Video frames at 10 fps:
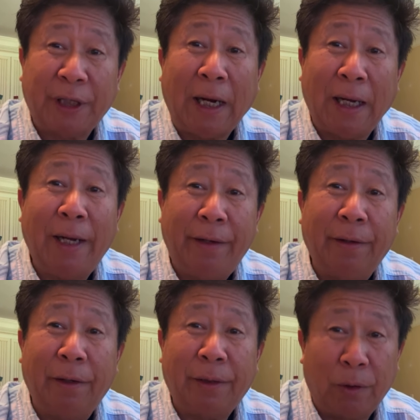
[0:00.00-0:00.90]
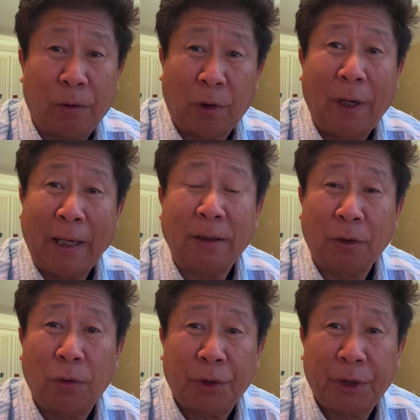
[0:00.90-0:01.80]
xa lại nữa thì lo to hà tờ
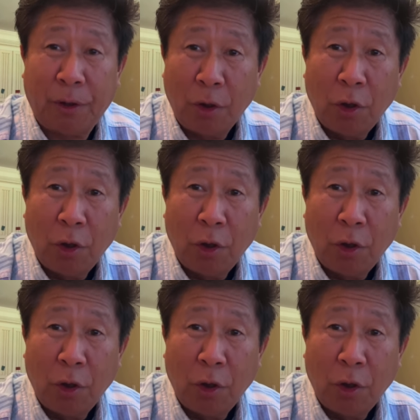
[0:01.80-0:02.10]
tôi chị